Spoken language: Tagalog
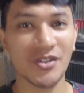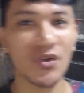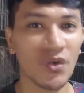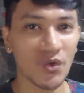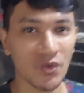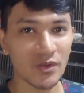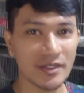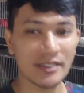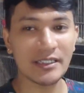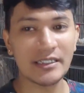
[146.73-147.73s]
So
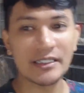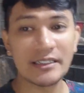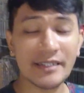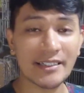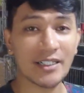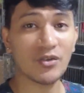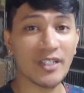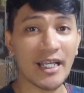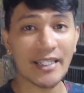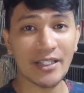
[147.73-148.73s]

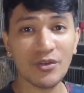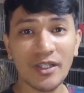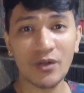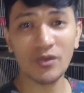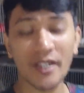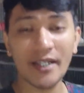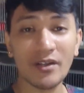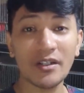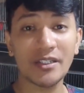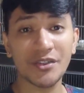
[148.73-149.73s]
Sasagutin natin yung tanong ni
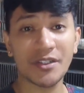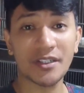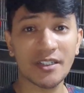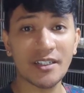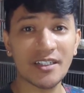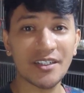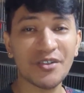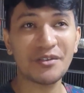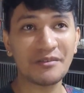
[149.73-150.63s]
ano ni Sir yun.